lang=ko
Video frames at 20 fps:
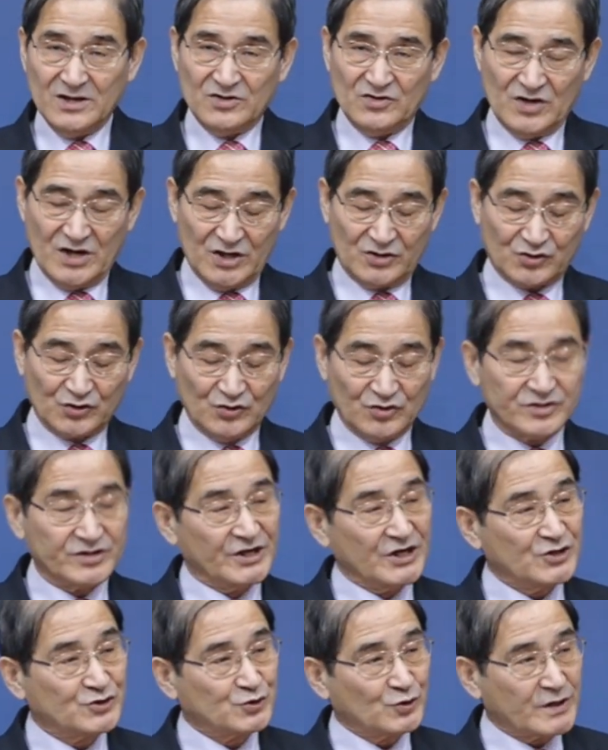예수
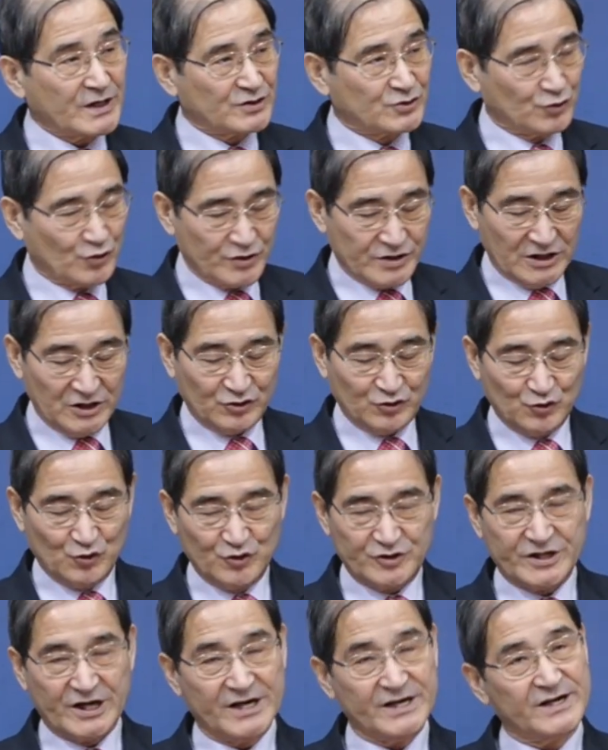그리스도께서
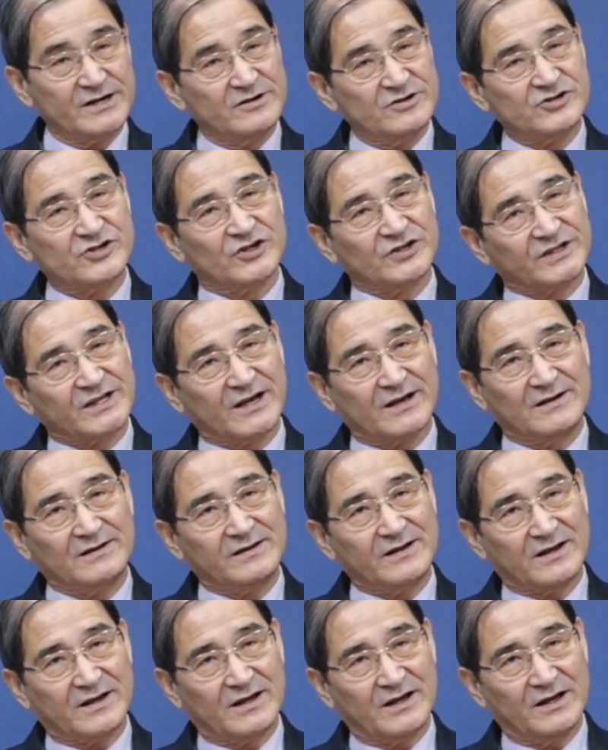열두 제자를
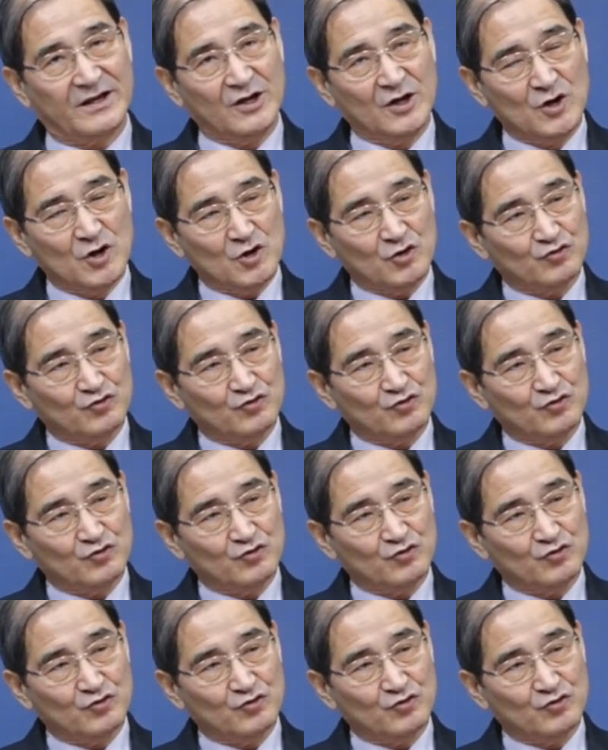선택할 때에